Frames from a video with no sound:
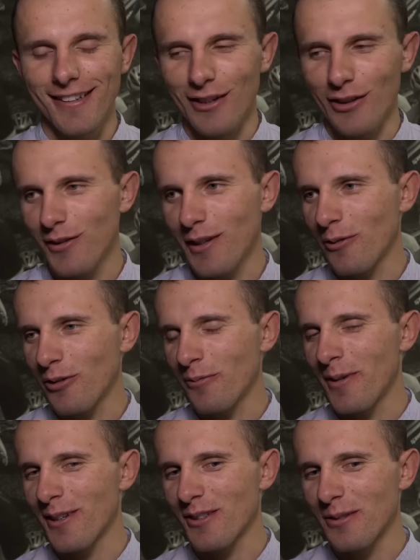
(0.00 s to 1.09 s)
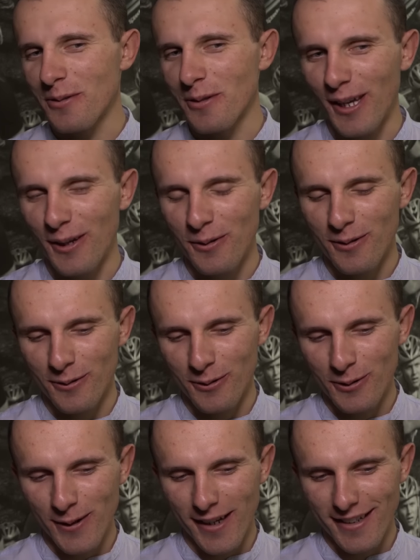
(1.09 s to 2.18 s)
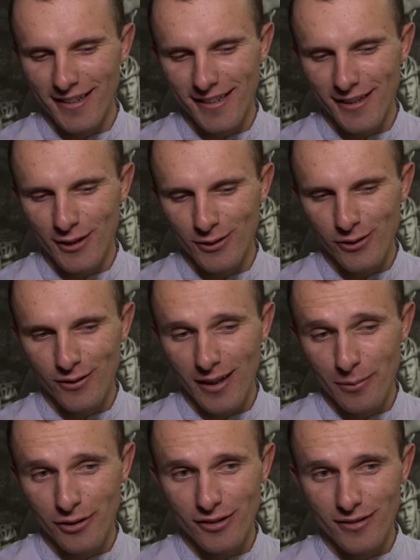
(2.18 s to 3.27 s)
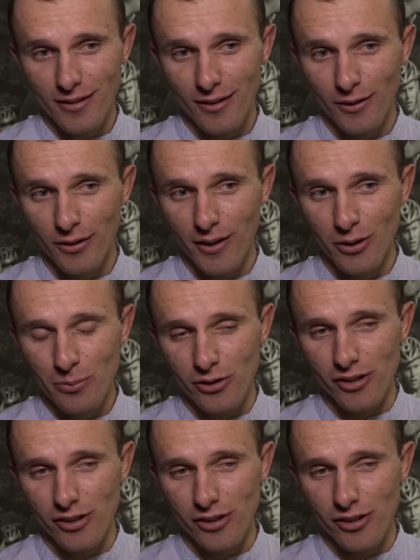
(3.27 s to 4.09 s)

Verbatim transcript: i rozwijam się w bardzo dobrym kierunku, a jeżeli chodzi o najbliższy sezon, to wiadomo,